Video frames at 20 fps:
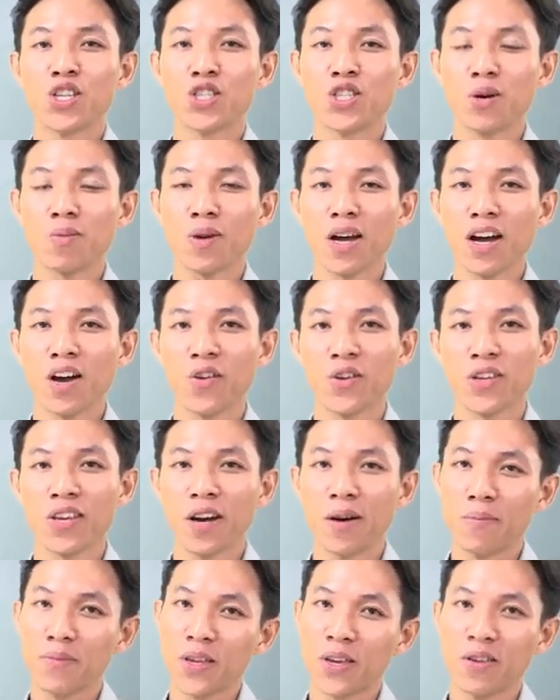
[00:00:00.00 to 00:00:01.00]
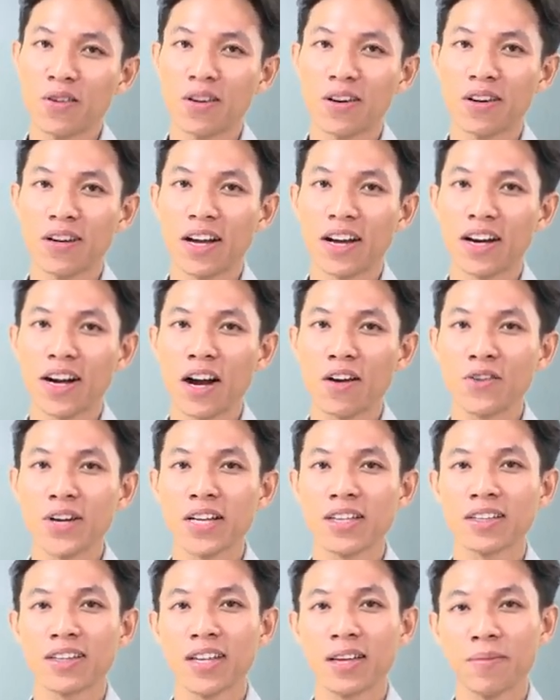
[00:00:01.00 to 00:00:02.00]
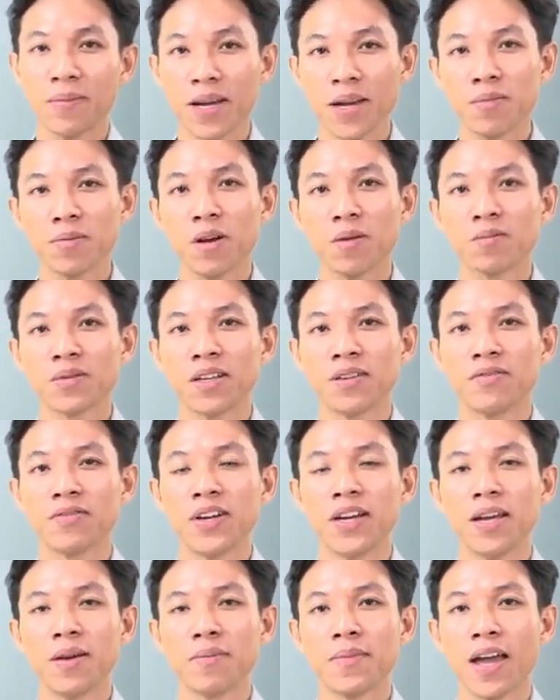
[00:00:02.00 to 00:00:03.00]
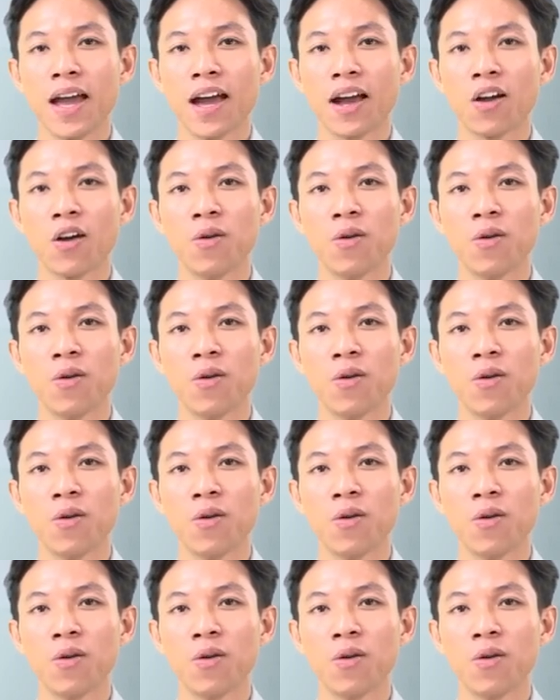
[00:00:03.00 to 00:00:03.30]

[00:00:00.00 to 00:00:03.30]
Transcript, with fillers: Trong các hội nhóm, nhiều người đã ráo riết tìm kiếm thông tin về đêm nhạc